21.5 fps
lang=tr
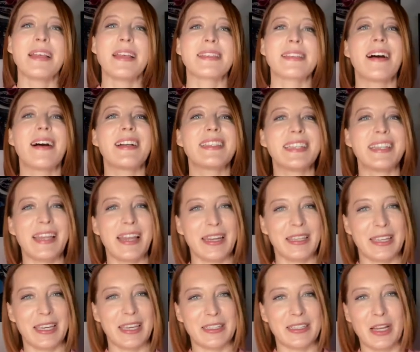Zaten
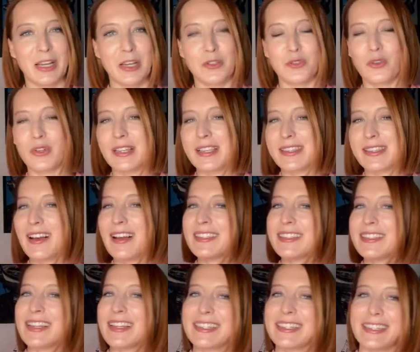erkekler şöyle,
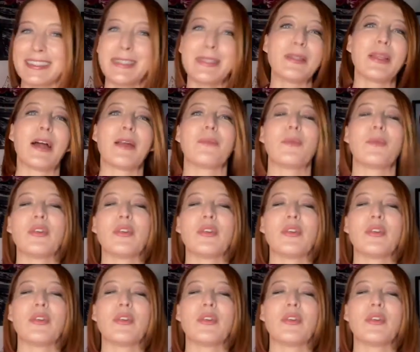zaten kadınlar